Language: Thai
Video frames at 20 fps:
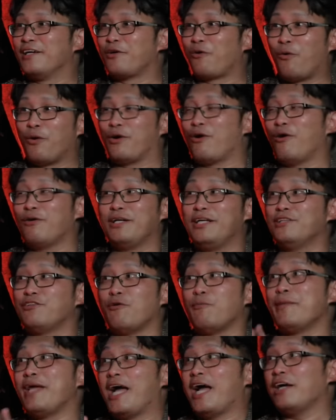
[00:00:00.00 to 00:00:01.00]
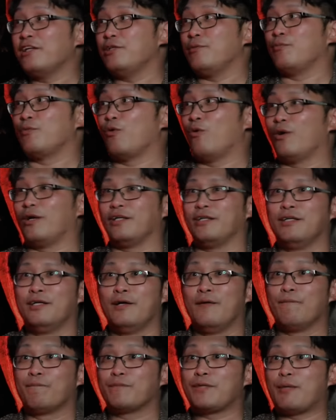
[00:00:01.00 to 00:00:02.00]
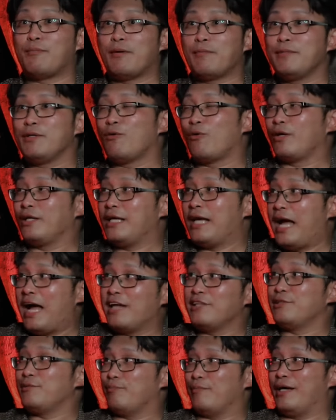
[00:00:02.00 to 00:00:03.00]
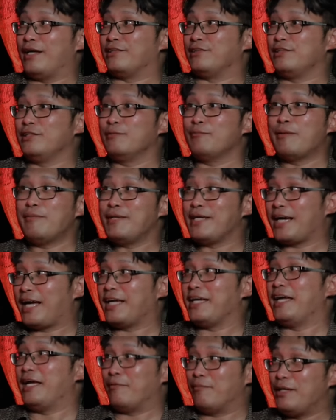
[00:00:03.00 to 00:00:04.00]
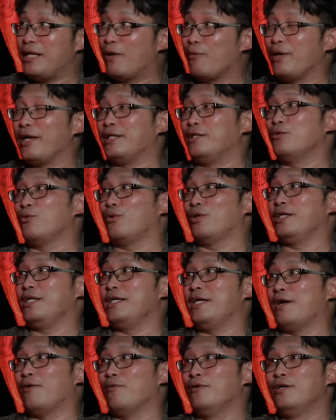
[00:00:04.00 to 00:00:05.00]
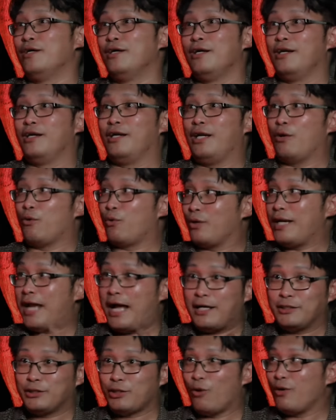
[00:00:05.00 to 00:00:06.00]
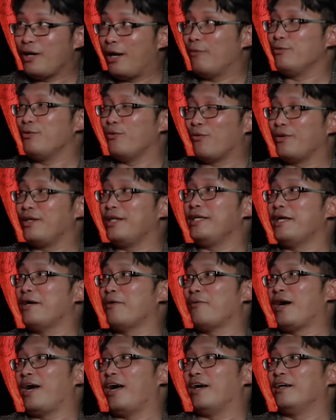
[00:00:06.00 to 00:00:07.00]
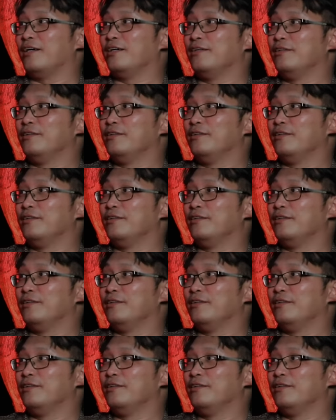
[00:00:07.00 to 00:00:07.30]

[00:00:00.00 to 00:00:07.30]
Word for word: คนห้องนี้สมมีิบคนคแต่มันมีคนที่ห้าสิบเอ็ดซึ่งไม่มีใครเห็น มีเราเห็นอยู่คนเดียว แล้วก็นั่งจ้องเราอยู่คนเดียวอะ่ะ